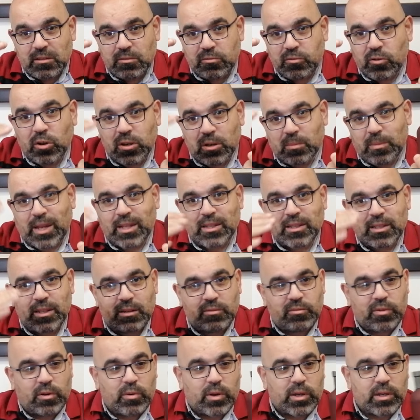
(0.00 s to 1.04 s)
فوق
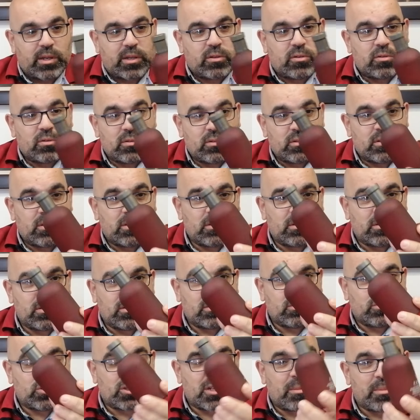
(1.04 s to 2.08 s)
المعدل فواحينه
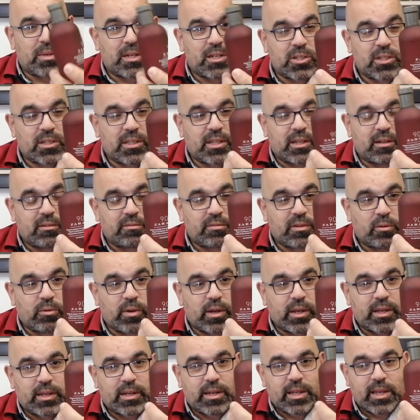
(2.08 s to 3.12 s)
وجميل جدا
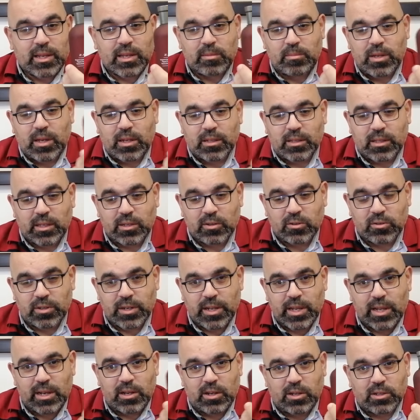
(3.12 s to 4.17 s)
الفواحين هيك
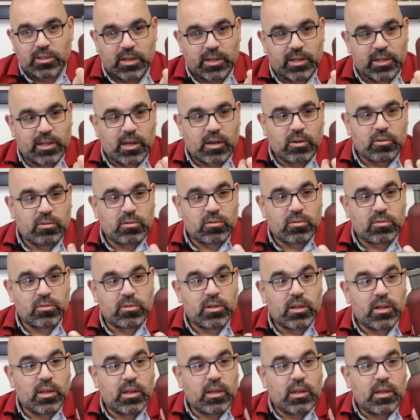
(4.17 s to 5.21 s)
بيعطيكم هاله عطريه
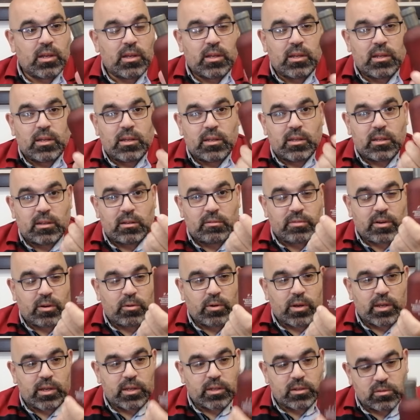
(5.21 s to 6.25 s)
حولكم آه،
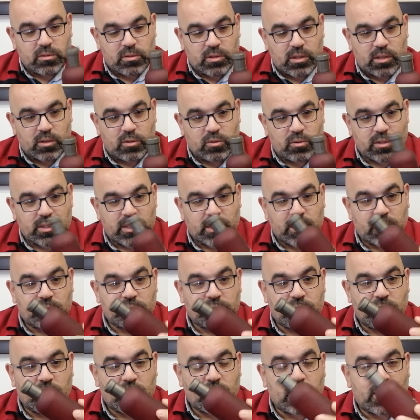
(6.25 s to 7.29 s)
فواحينه حلو كتير
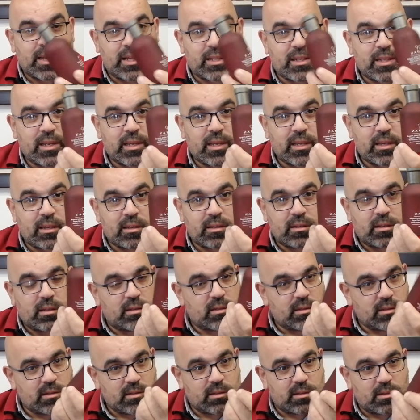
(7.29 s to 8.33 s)
فالاداء
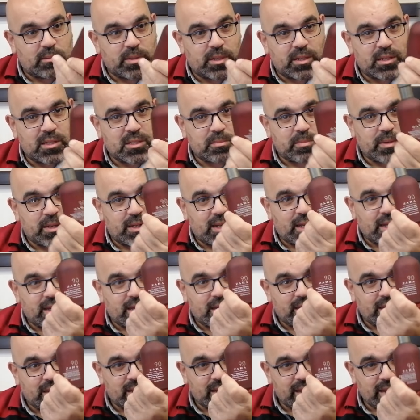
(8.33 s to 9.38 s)
آه، بالنسبه
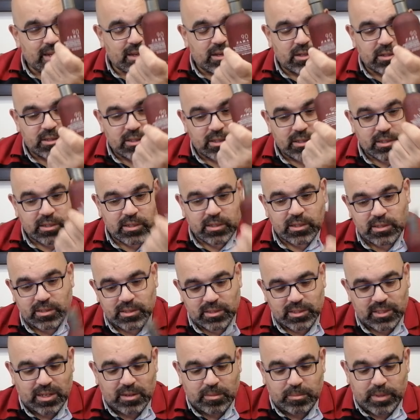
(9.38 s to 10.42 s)
لهيك عطر
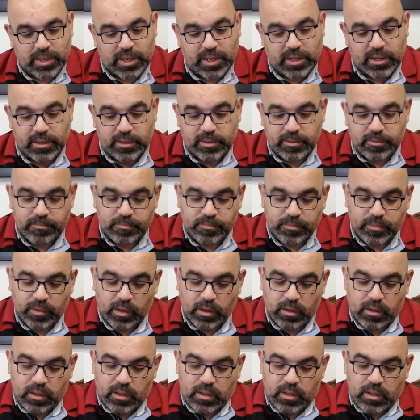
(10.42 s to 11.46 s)
كتير منيح
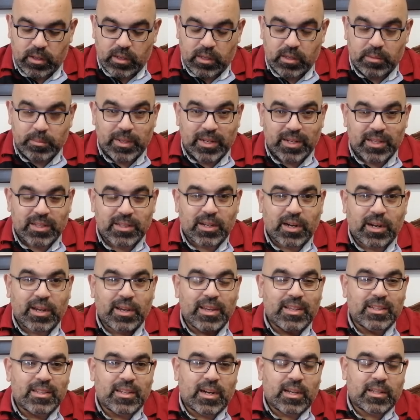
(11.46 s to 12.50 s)

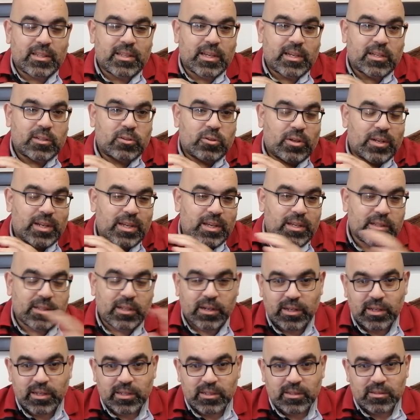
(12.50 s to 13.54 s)
بالاطراءات رح تاخدوا عليه
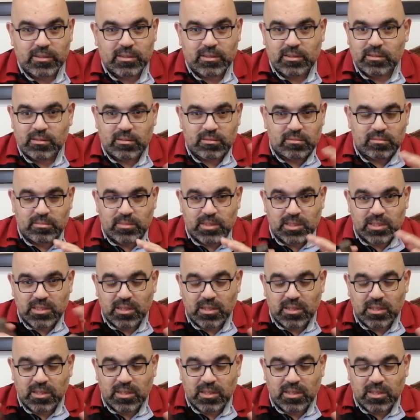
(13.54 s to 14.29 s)
اطراءات من